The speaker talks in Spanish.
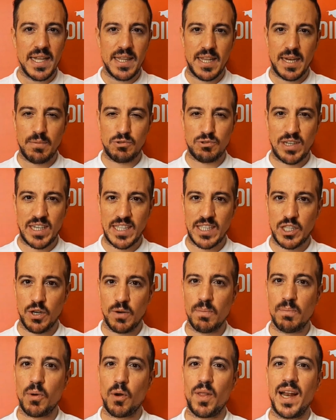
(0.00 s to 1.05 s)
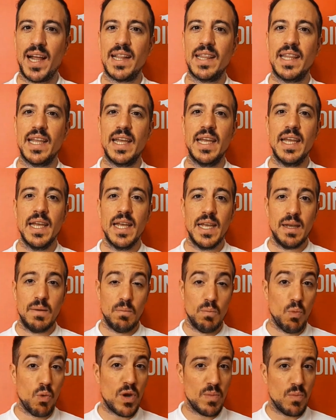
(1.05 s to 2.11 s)
tenemos una sesión por delante
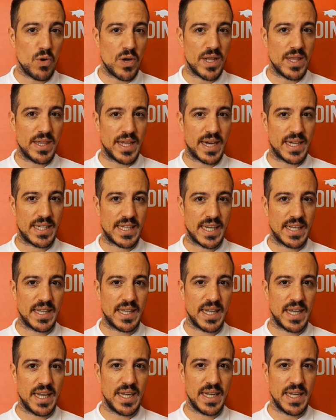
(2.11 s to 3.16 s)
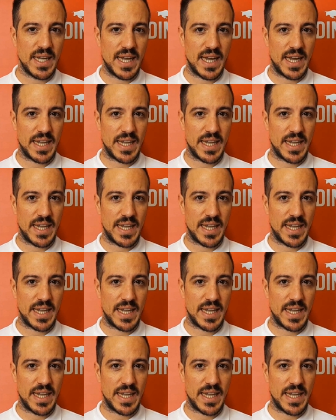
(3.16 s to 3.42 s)
muy muy interesante,